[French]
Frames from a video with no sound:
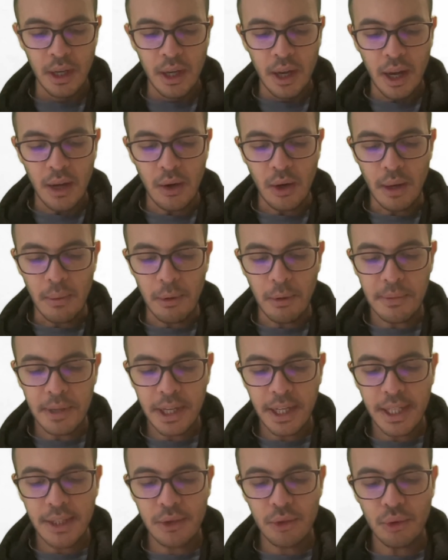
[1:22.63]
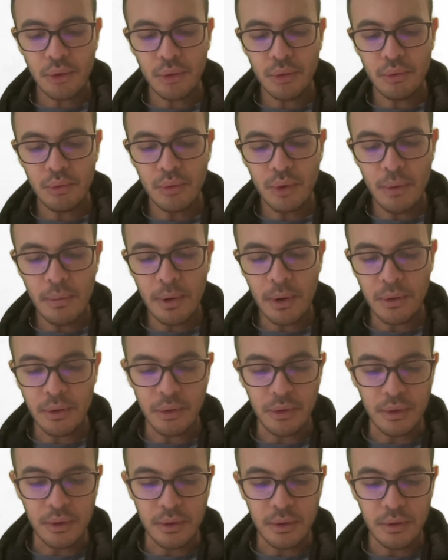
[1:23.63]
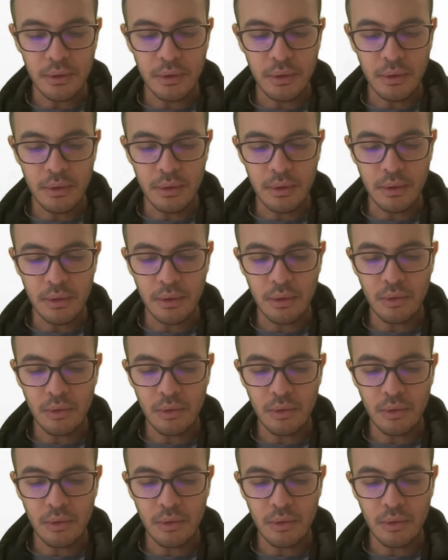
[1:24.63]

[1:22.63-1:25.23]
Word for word: Alors la première question nous demande de